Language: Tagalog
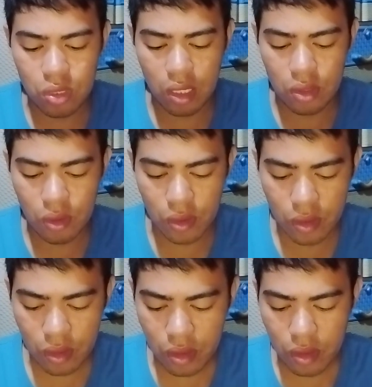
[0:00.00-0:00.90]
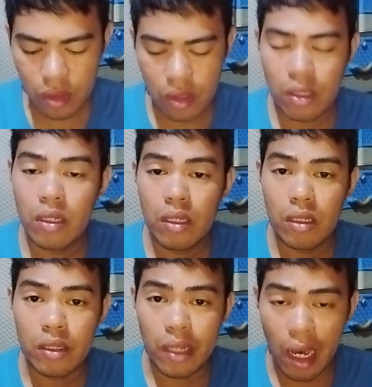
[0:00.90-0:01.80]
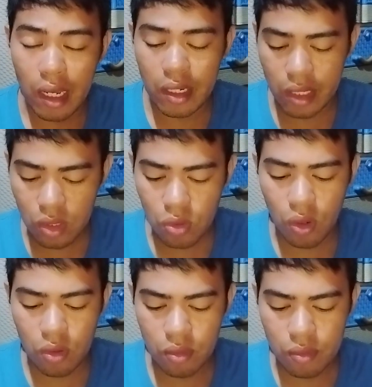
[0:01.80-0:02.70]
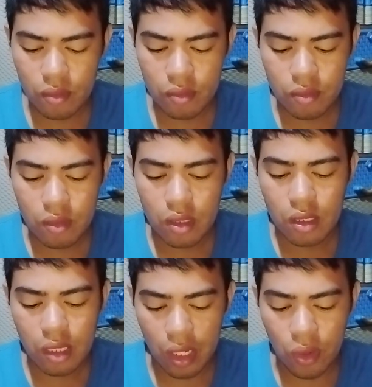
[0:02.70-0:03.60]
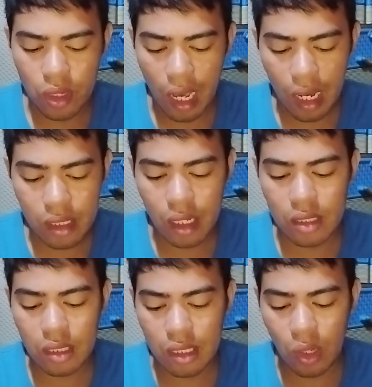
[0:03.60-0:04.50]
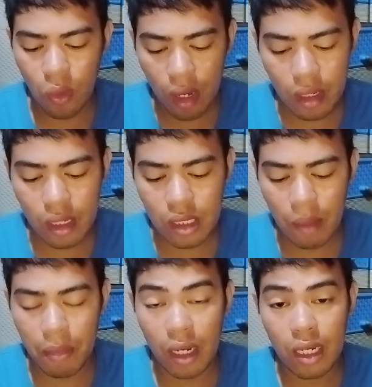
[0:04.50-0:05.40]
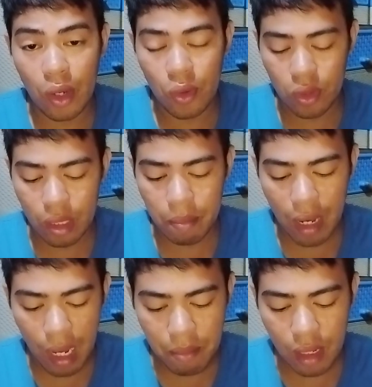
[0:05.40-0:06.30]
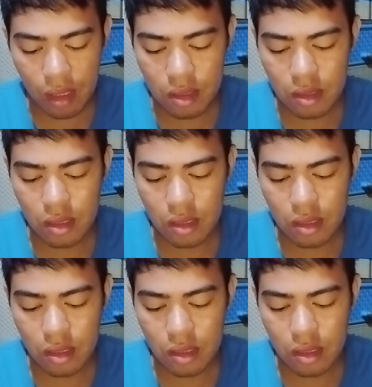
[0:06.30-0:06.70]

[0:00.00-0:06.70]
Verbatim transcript: ko sa inyo. Dahil dito, kayo'y aking tatawanan kapag kayo'y napahamak,